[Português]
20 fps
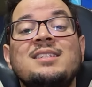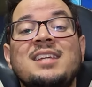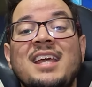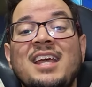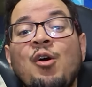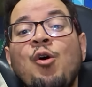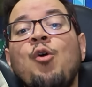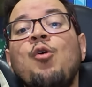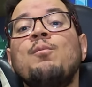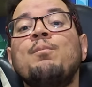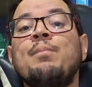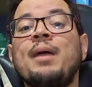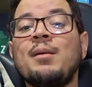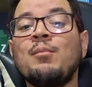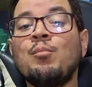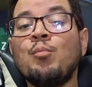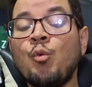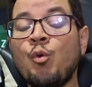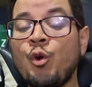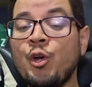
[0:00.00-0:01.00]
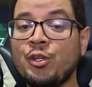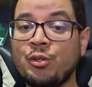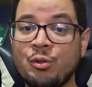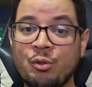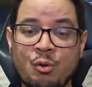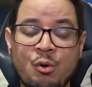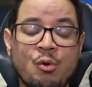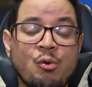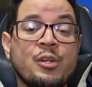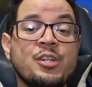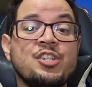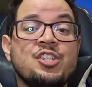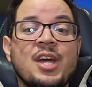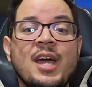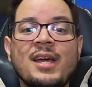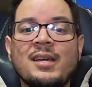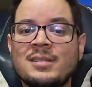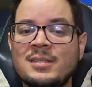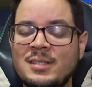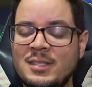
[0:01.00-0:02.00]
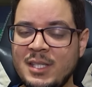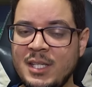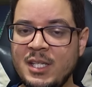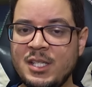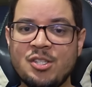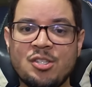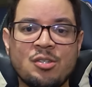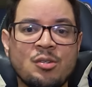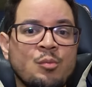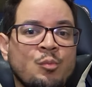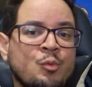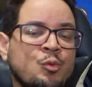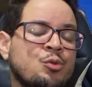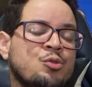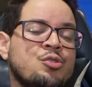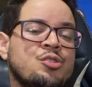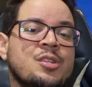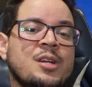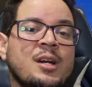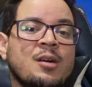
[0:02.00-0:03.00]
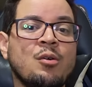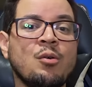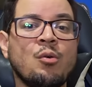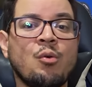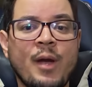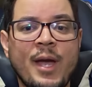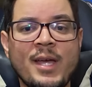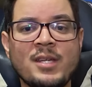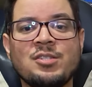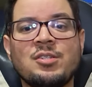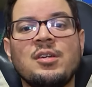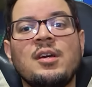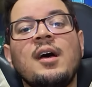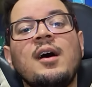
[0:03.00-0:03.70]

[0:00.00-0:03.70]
sem romper muito com o que já existe no mundo de Dragon Quest,